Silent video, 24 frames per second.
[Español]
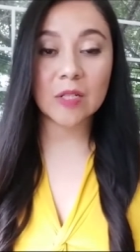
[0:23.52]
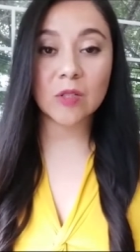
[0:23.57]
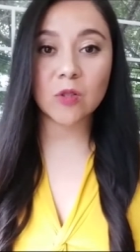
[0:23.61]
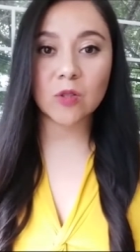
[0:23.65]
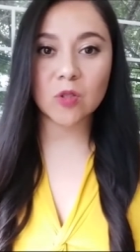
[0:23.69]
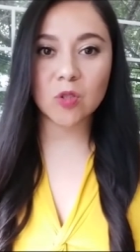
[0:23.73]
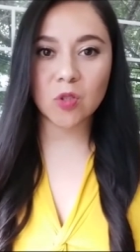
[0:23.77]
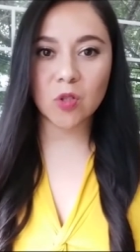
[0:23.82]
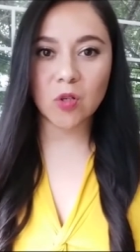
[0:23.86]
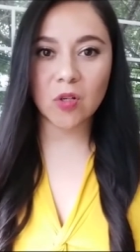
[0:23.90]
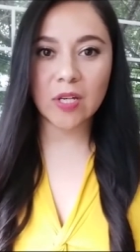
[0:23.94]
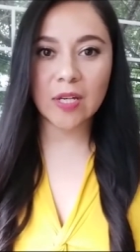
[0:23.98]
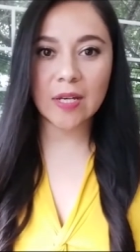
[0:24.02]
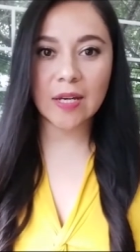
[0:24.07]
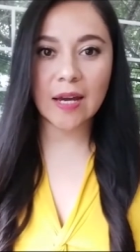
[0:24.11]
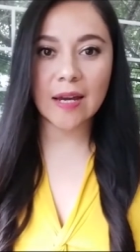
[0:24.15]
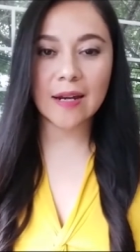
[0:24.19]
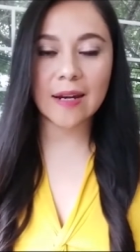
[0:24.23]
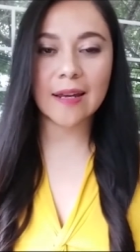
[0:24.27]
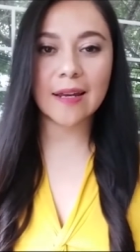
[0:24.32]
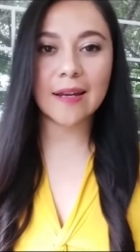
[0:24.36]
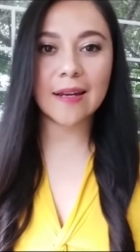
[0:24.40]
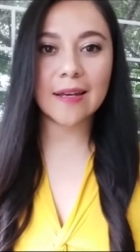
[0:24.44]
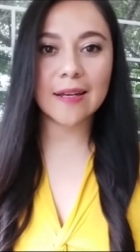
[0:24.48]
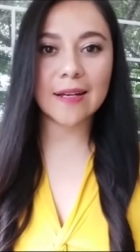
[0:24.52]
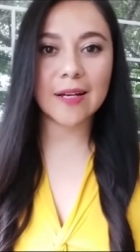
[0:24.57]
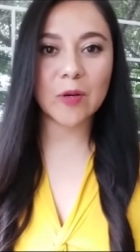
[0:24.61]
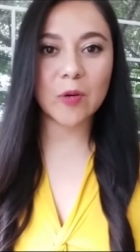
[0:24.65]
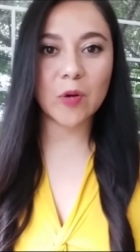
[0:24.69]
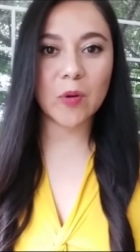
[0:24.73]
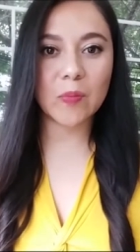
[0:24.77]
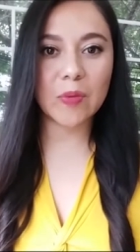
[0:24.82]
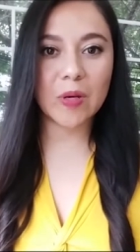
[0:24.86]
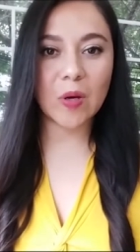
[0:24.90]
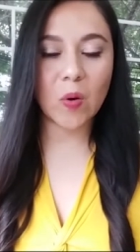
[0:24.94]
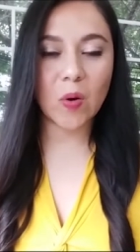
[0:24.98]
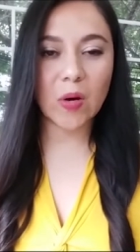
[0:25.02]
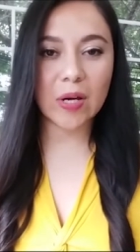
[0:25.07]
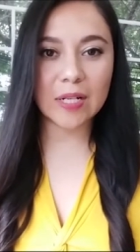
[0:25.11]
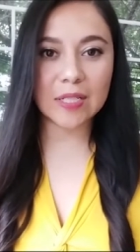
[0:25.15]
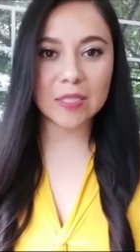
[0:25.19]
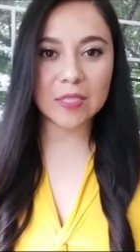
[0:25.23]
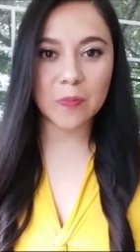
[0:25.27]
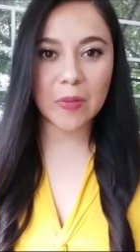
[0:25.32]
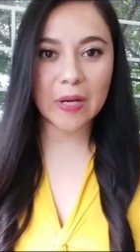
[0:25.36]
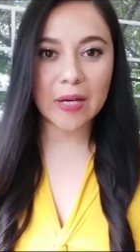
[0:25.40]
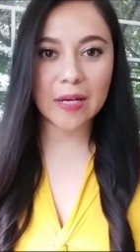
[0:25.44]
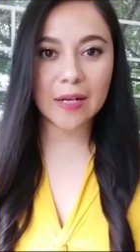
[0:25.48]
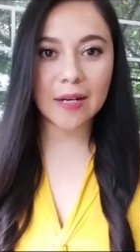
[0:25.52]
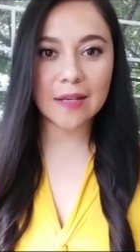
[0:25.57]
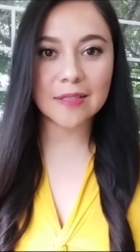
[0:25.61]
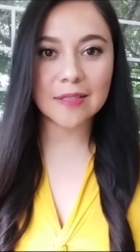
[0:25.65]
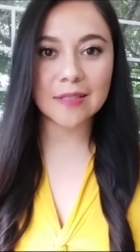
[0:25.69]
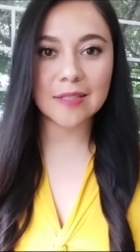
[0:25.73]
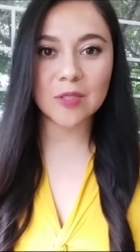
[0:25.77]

Yo soy Angélica Noemí Juárez Pérez